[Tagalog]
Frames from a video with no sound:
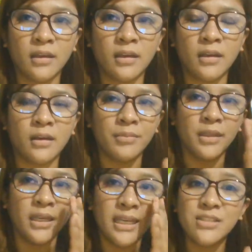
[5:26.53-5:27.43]
um,
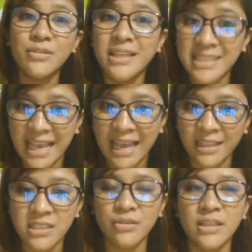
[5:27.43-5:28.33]
it's really sad.
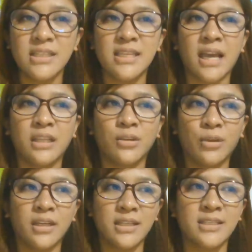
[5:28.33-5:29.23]
It's really sad to
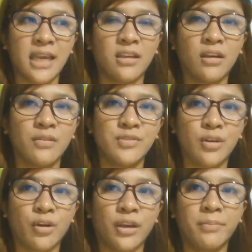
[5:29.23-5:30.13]
hear this kind of
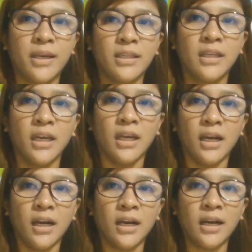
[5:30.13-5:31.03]
story. But
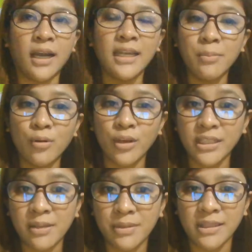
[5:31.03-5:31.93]
uh, alam ko,
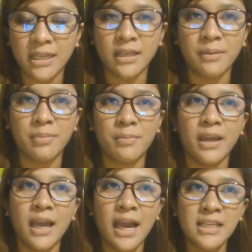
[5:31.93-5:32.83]
hindi naman talaga pa.
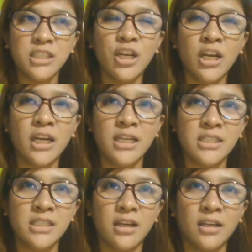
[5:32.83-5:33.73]
But as long
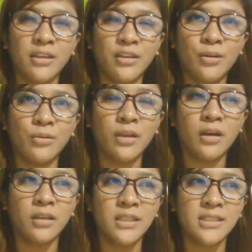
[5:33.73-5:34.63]
as, uh, you know,
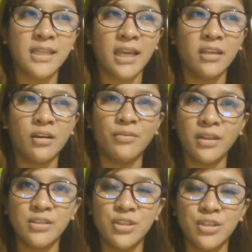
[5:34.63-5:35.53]
uh, this kind of
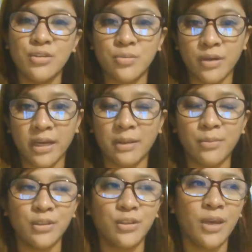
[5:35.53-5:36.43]
LGUs were
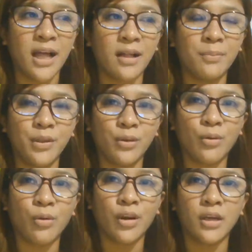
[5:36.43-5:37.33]
able to help
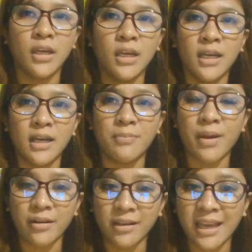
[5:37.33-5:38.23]
you or uh,
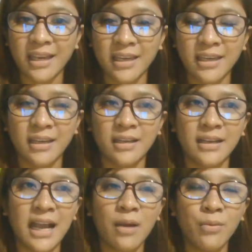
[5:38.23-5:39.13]
parang kay
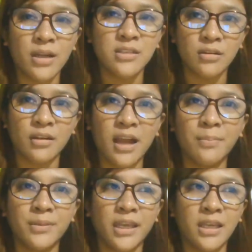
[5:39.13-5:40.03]
kagawats or
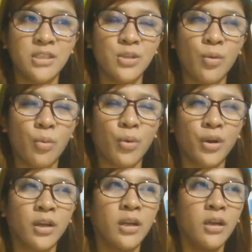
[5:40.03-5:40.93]
captains
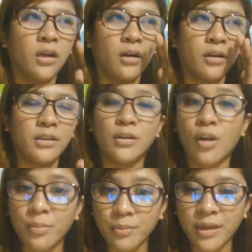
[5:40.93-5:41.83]
or uh, the
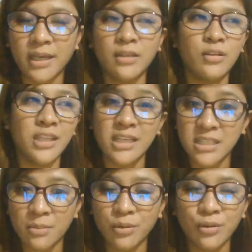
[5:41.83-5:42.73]
government or
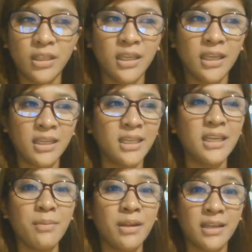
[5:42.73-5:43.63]
DSWD,
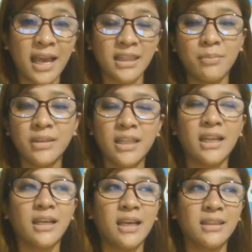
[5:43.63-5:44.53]
hindi naman, lahat naman
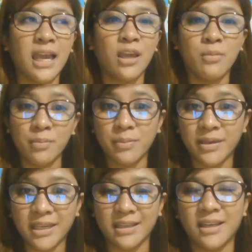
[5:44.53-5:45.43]
talaga tayo
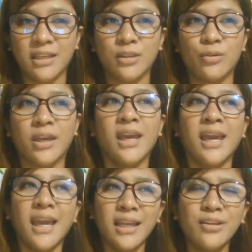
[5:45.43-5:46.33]
mabibigyan ng ganito eh.
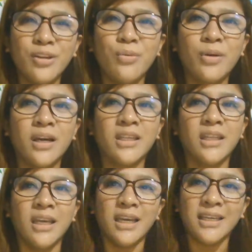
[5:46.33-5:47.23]
And you know what?
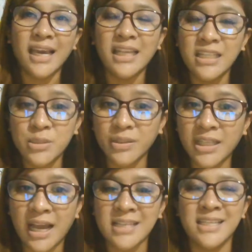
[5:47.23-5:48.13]
God is
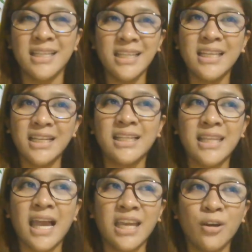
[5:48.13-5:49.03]
with us. Hindi talaga
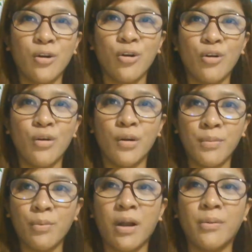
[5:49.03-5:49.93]
tayo
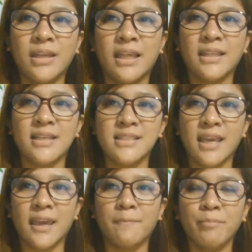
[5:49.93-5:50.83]
mawawalan
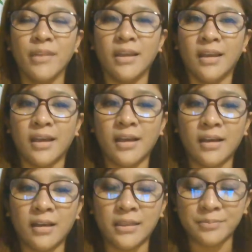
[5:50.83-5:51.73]
kasi
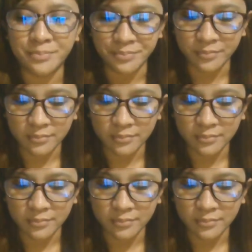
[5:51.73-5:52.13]
um,